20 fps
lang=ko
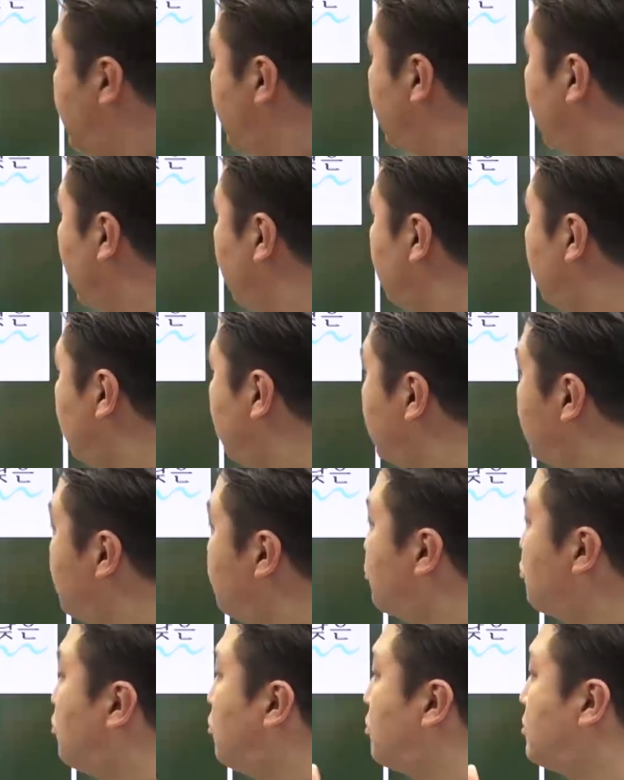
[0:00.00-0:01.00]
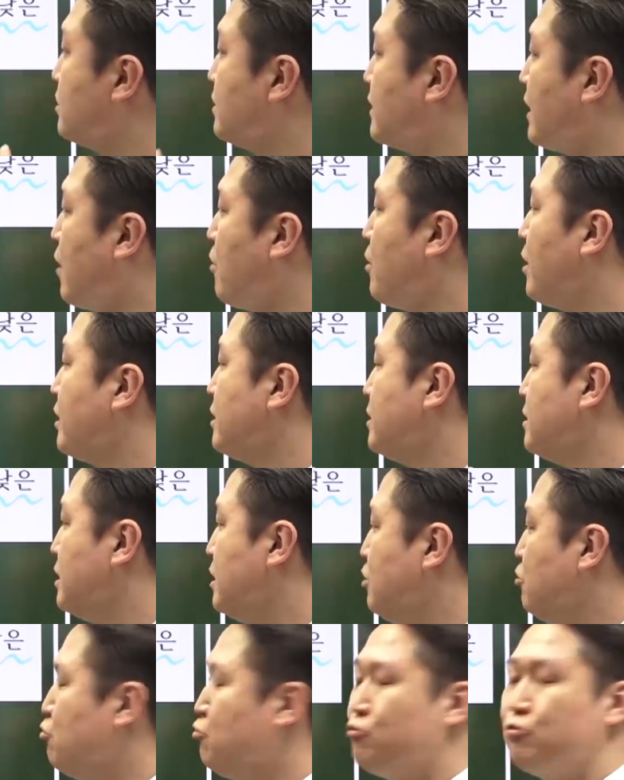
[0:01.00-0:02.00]
다음 중 스큐 슬롯을 사용하는
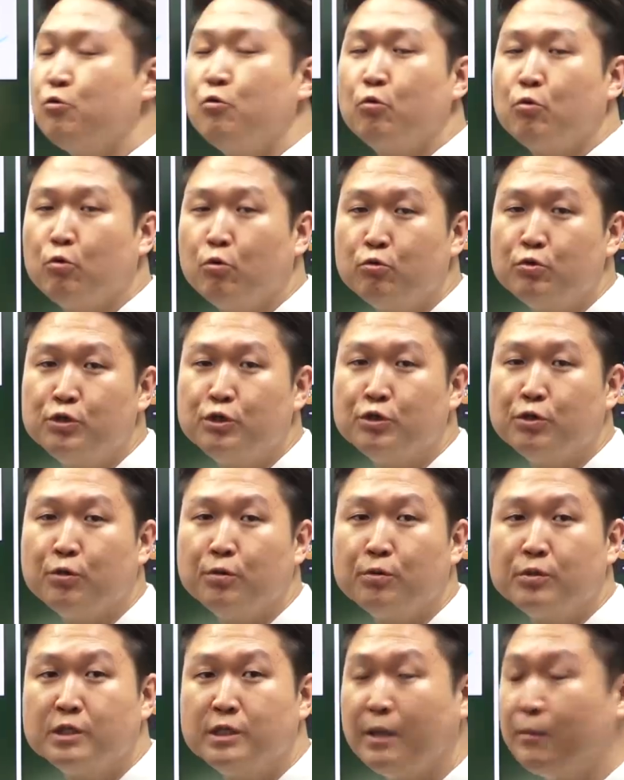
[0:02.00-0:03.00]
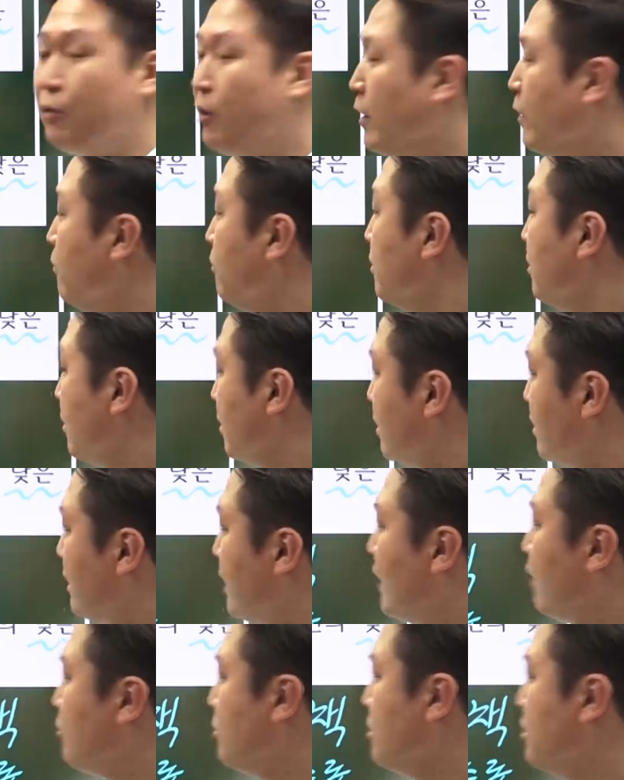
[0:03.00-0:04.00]
이유로 고르시오. 그게 뭐예요?
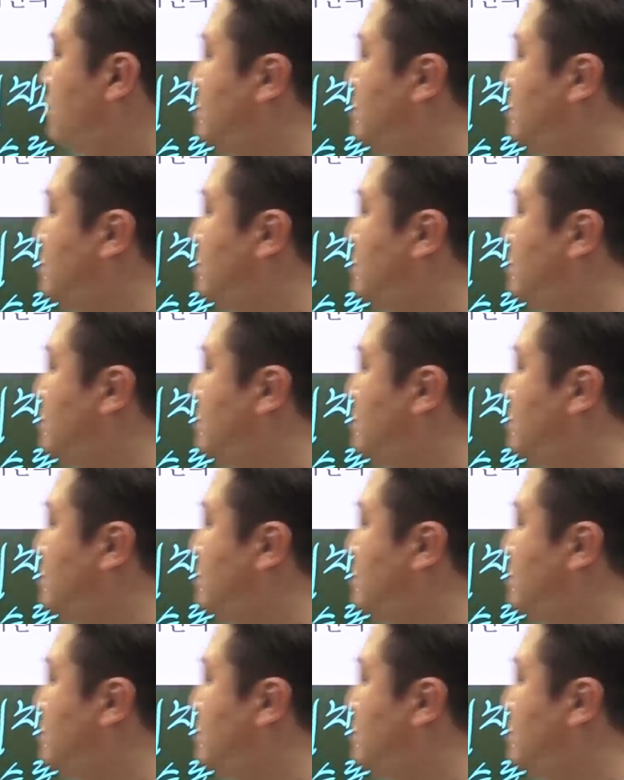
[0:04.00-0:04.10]
크라우닝